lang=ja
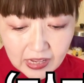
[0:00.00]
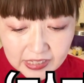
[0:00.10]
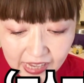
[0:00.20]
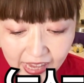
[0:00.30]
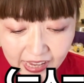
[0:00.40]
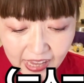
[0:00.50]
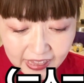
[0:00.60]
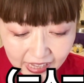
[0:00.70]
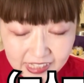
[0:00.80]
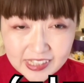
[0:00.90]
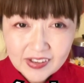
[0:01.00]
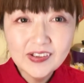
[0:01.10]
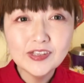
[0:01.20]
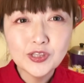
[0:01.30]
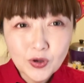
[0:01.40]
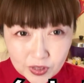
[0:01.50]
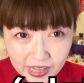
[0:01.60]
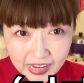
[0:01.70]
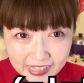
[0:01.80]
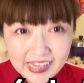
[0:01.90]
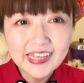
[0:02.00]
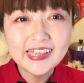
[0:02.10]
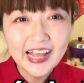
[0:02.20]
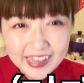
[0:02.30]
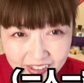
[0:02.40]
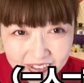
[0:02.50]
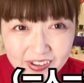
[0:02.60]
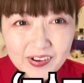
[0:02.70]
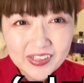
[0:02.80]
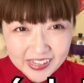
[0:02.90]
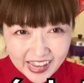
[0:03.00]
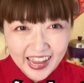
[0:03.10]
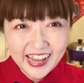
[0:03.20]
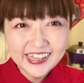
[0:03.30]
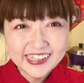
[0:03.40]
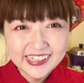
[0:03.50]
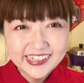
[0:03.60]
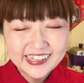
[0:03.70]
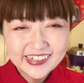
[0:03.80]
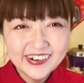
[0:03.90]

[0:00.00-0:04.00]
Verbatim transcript: 制限なしの状態になったということです。